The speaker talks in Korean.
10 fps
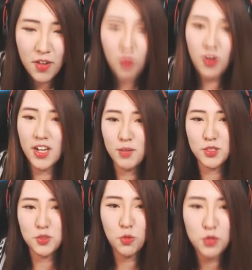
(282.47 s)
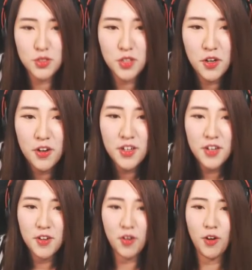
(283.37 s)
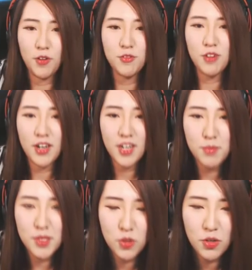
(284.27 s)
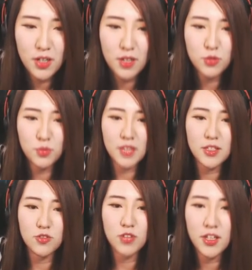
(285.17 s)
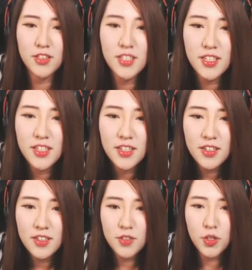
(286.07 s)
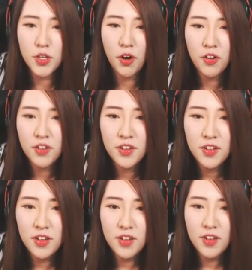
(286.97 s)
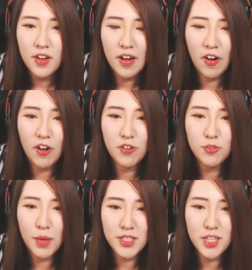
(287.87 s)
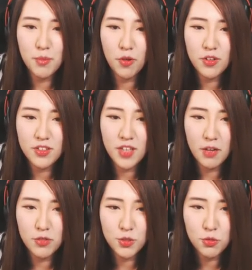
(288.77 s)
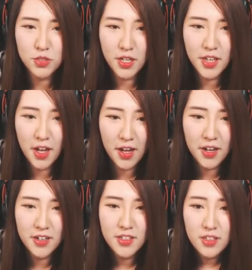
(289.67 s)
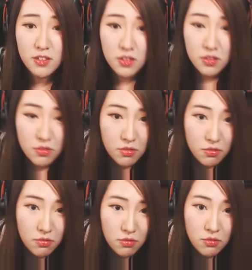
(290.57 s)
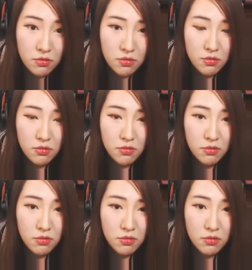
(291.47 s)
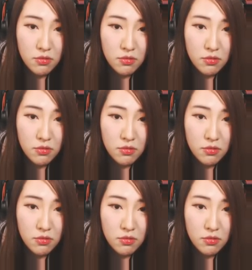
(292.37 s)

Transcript: 어 할아버지 또 오셨어요. 아이고 할애비 젓가락 좀 갖다 주겠니? 여기요. 아이고 맛있게 먹을게 우리 손자야. 음.